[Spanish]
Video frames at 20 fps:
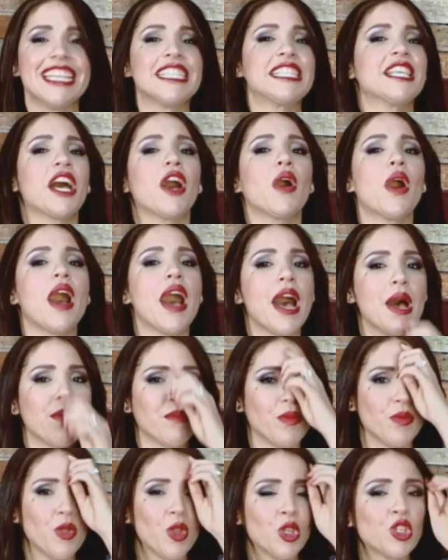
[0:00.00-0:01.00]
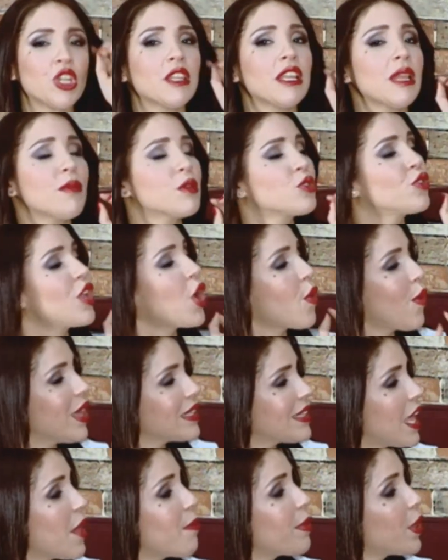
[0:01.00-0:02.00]
So, um, nosotros tenemos unas
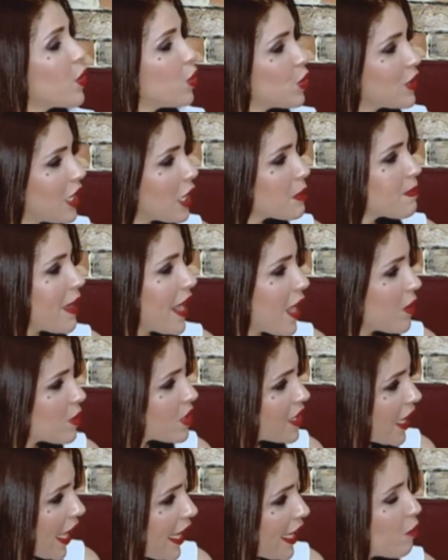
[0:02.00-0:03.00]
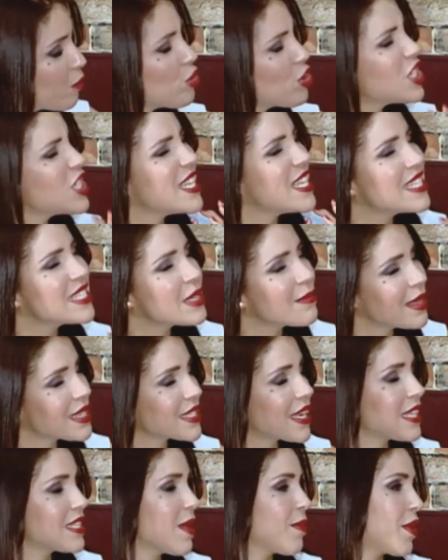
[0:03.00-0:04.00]
cuantas preguntas para usted. Muchísimas
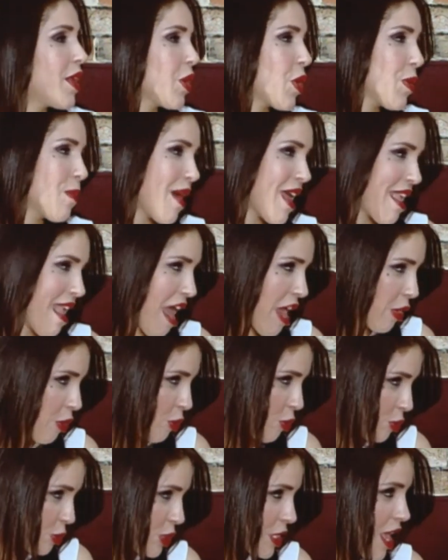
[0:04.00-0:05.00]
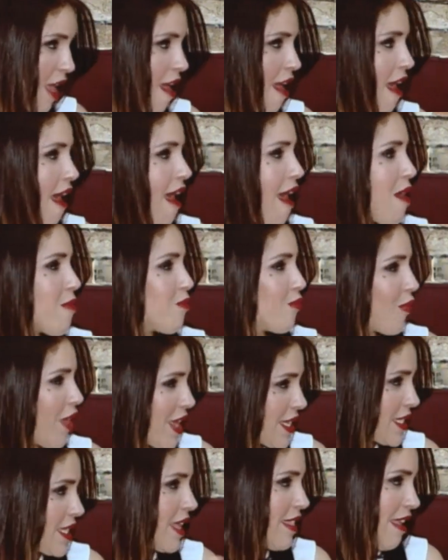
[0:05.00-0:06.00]
gracias por acompañarnos um, este